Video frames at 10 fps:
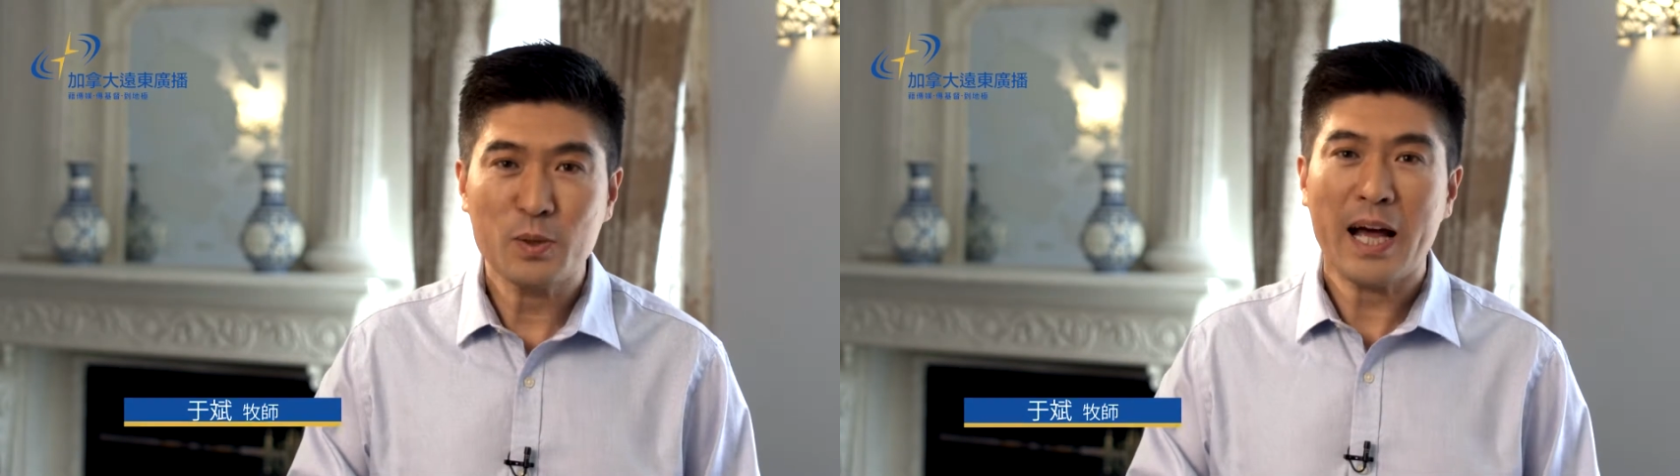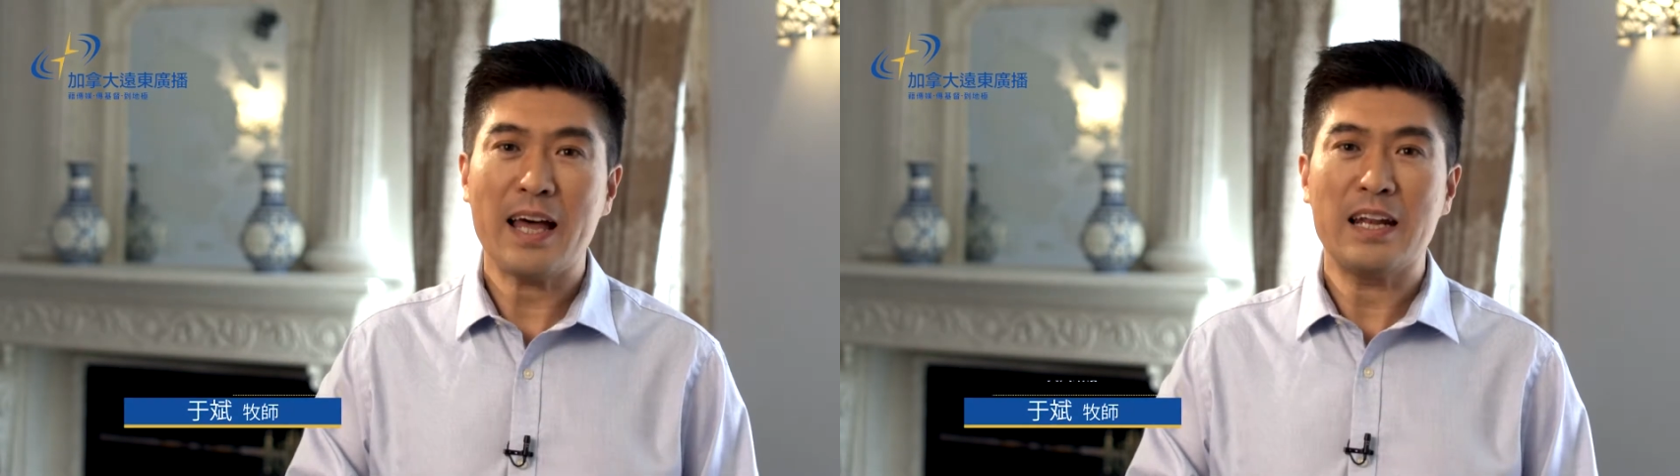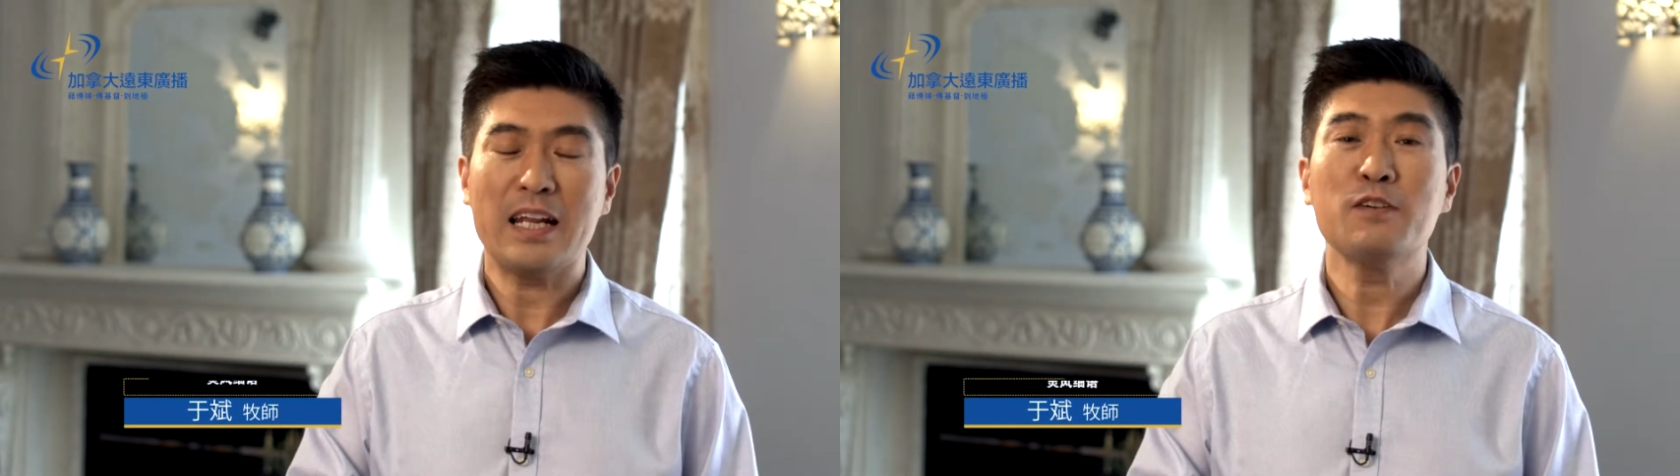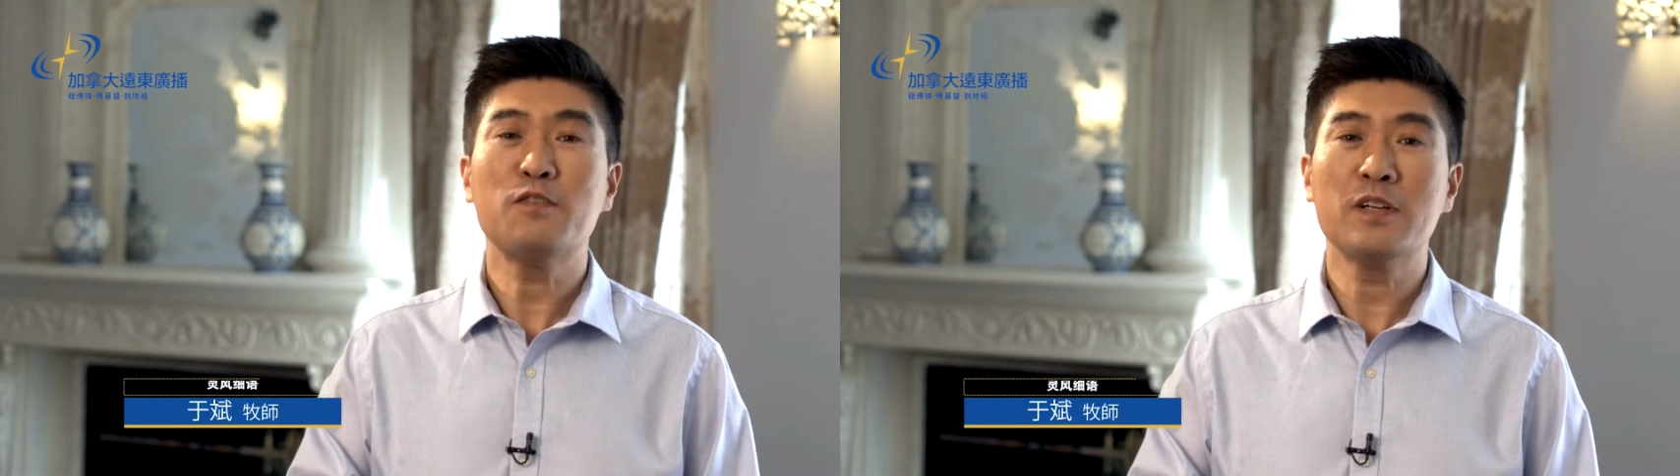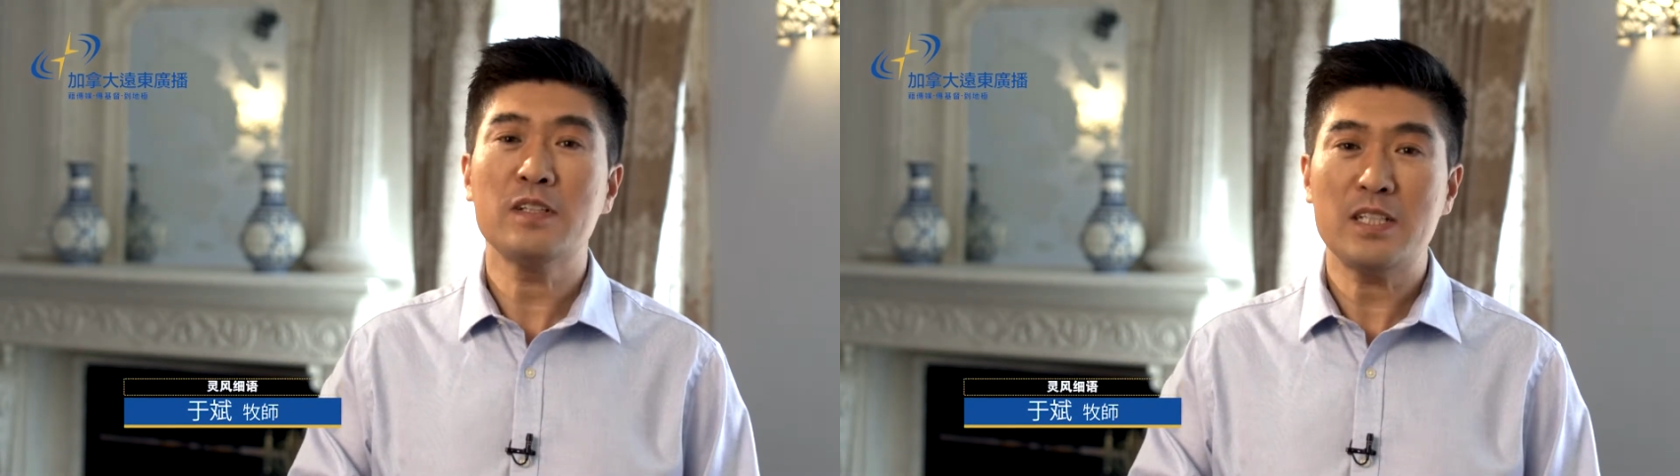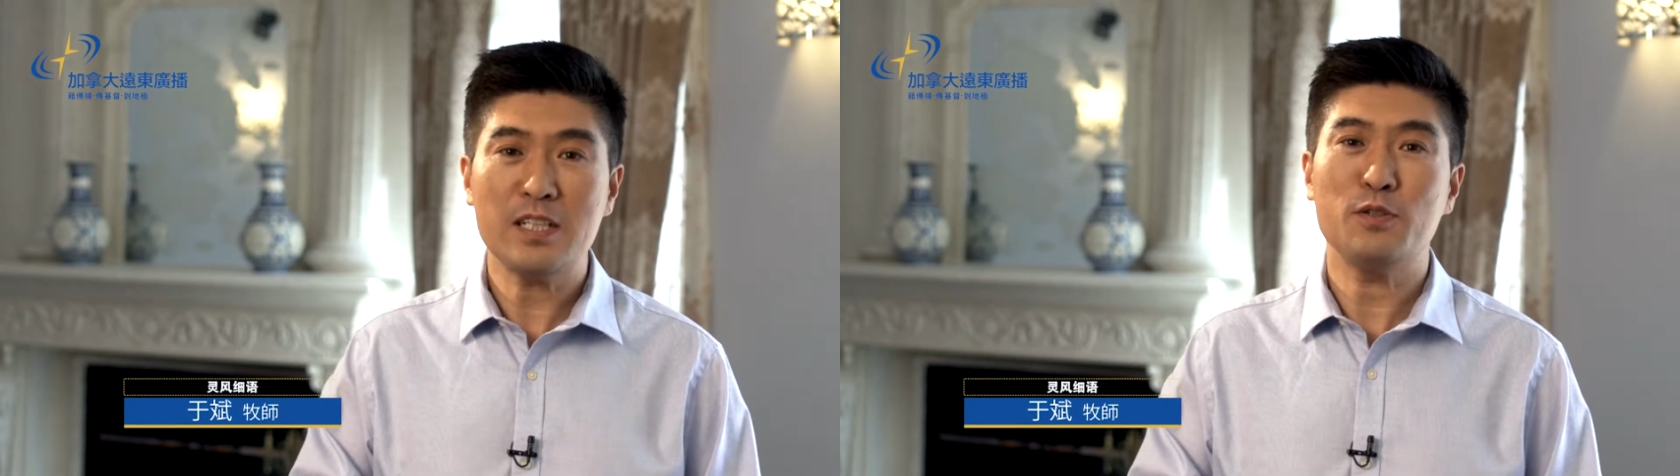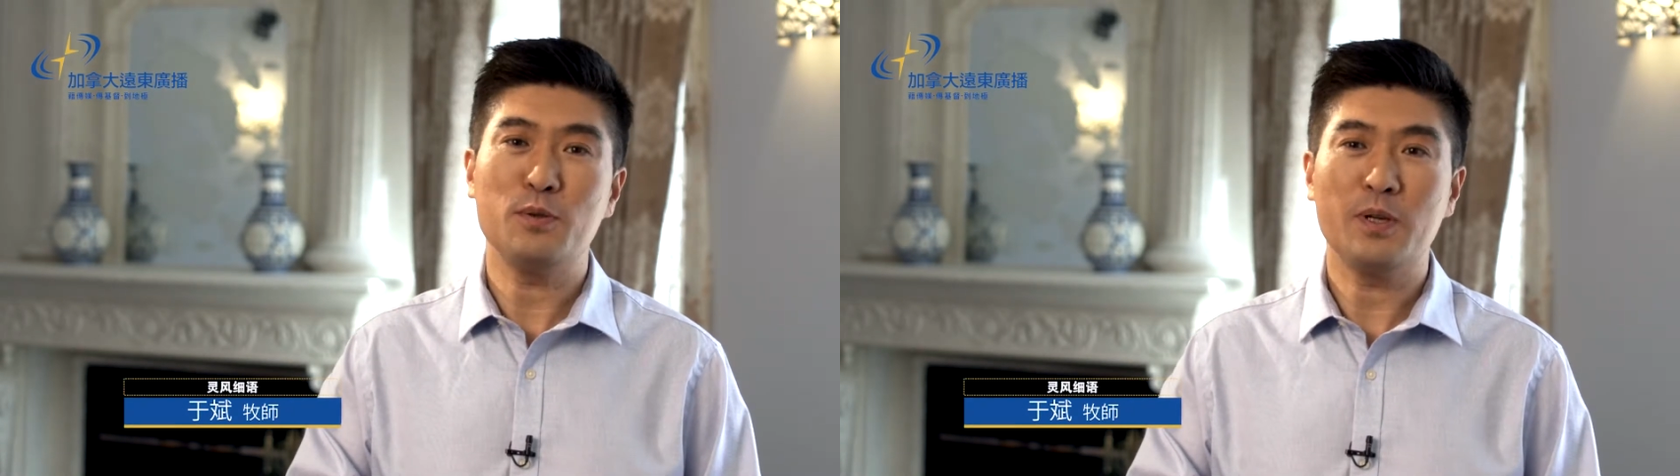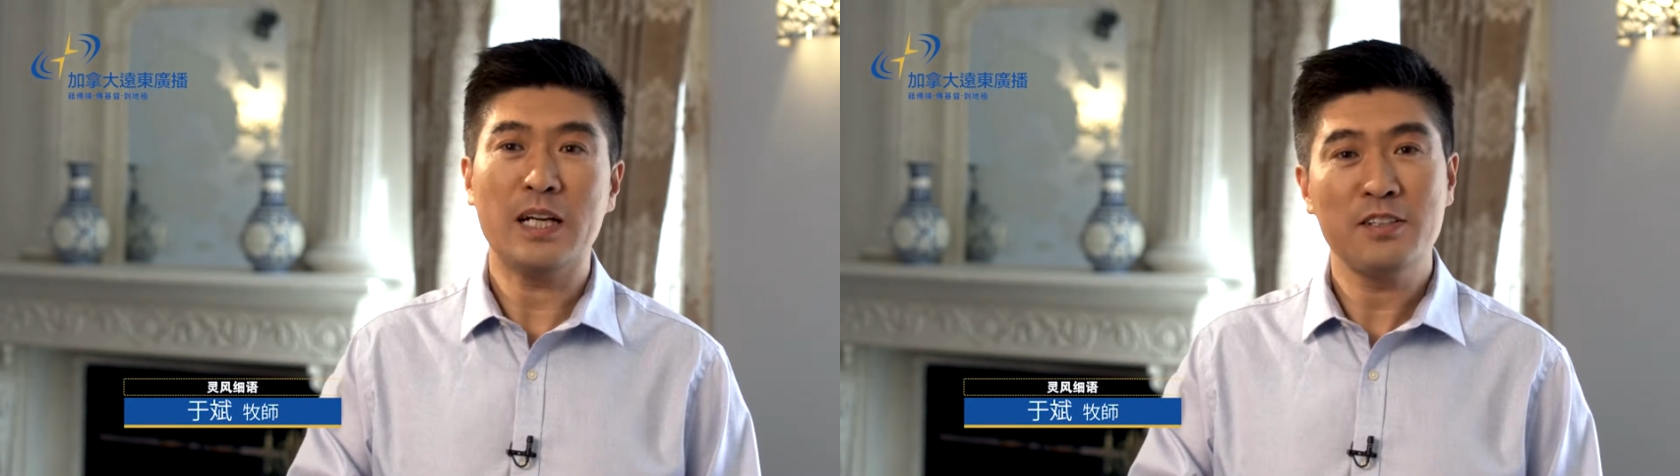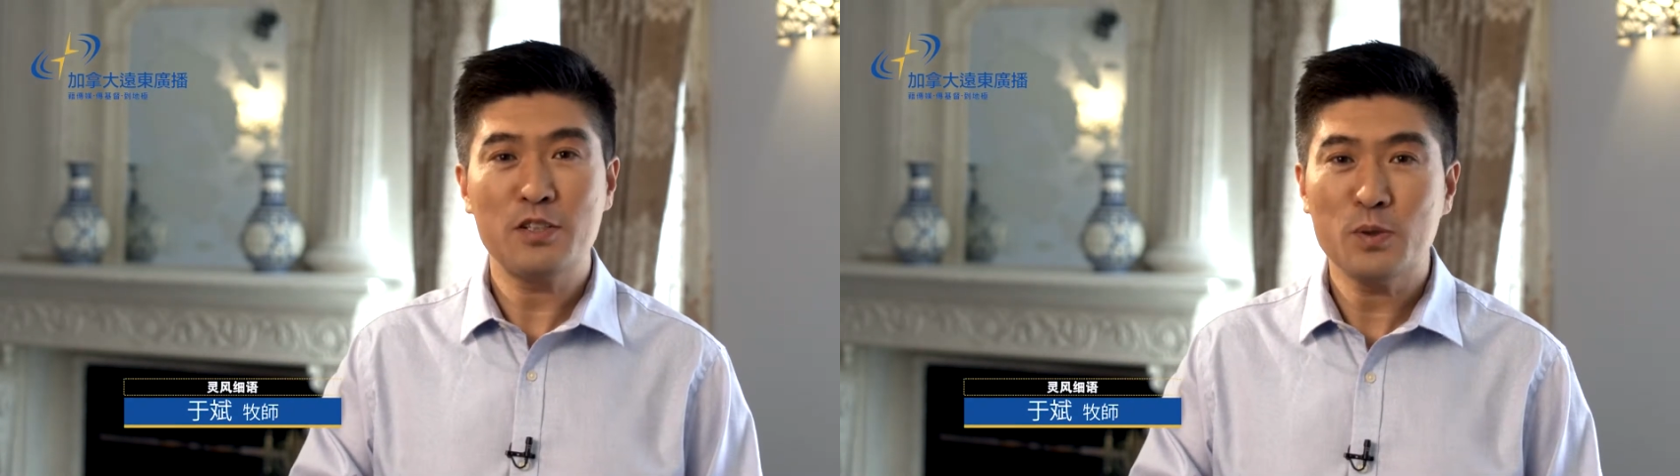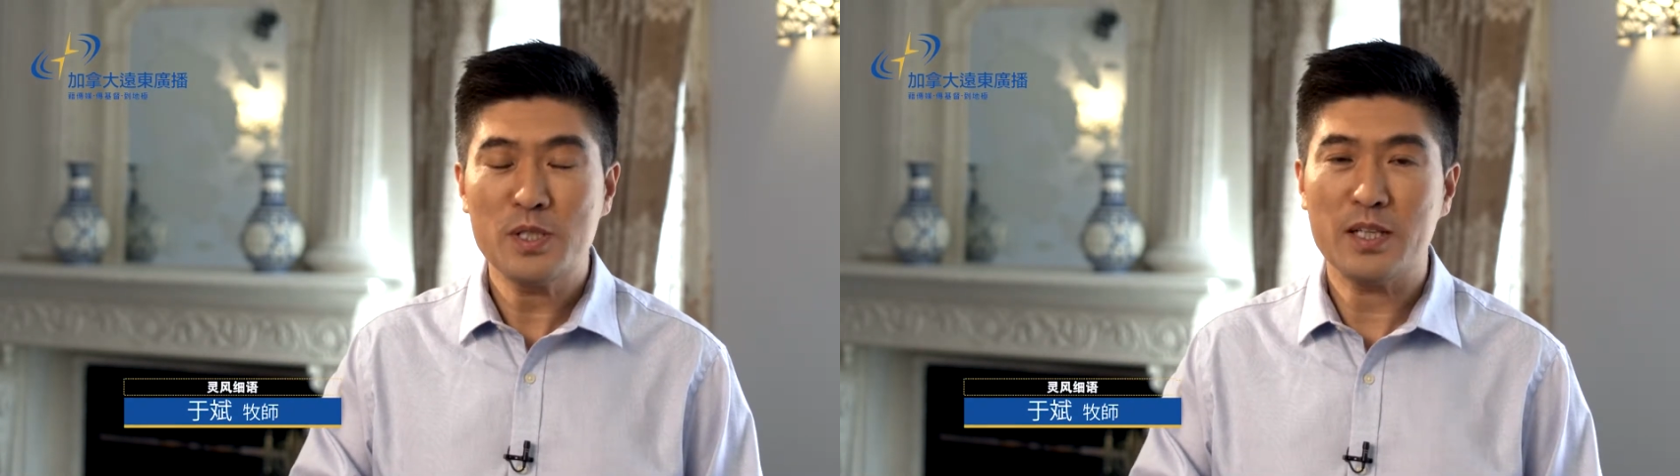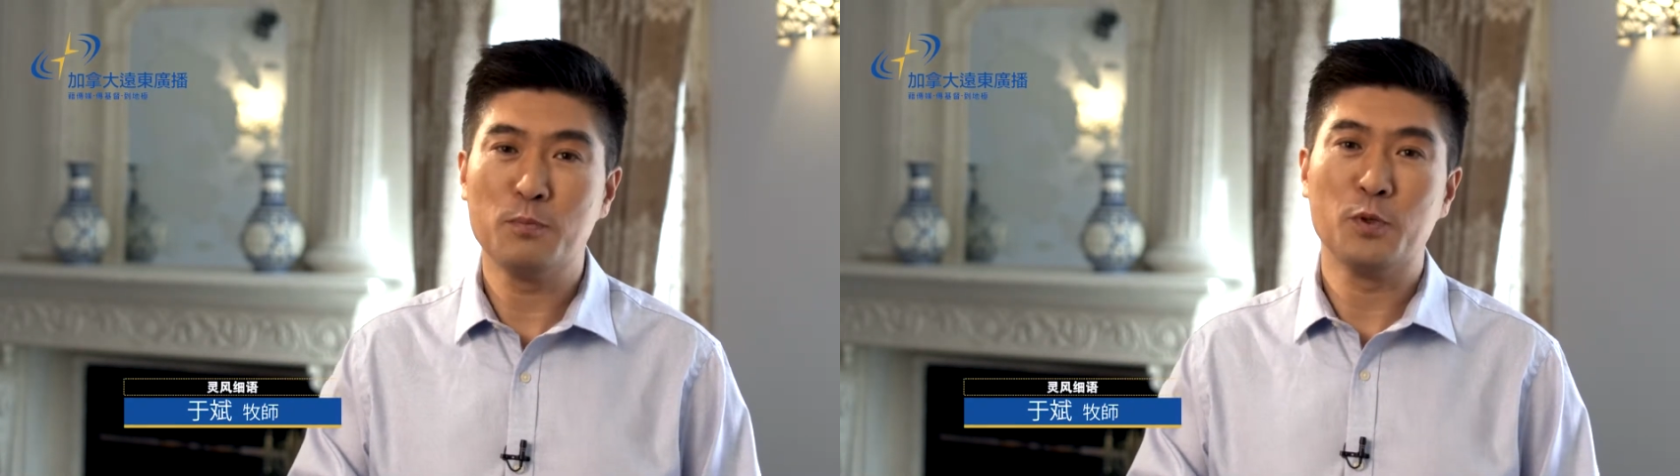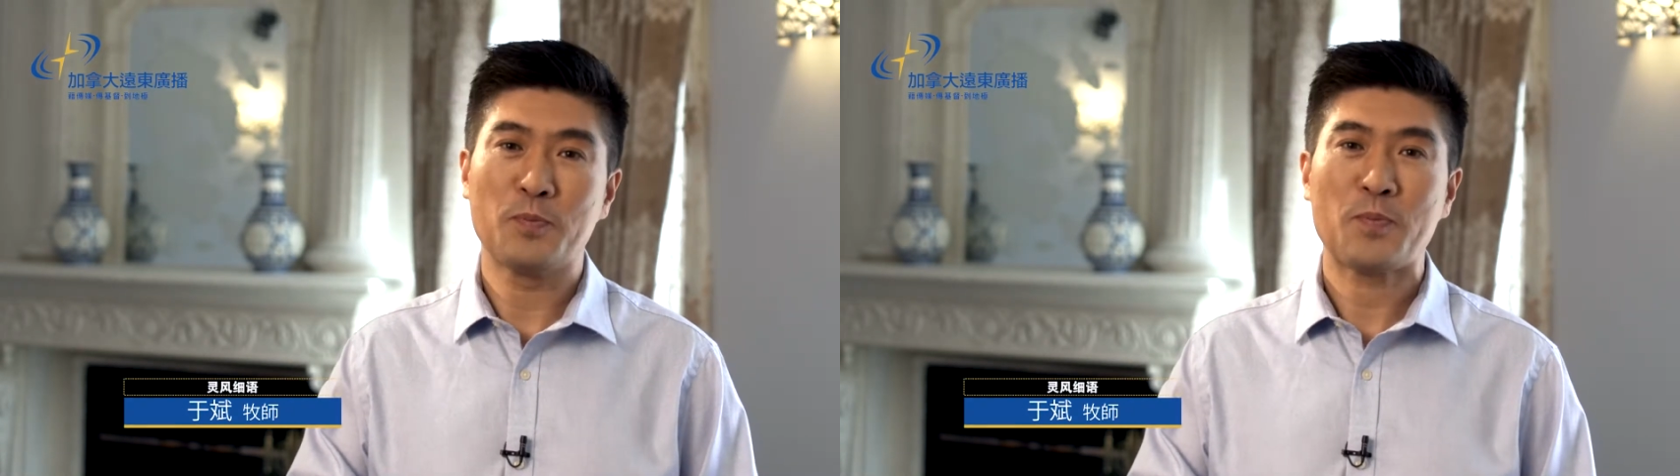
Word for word: 看《零风细雨灵修》节目。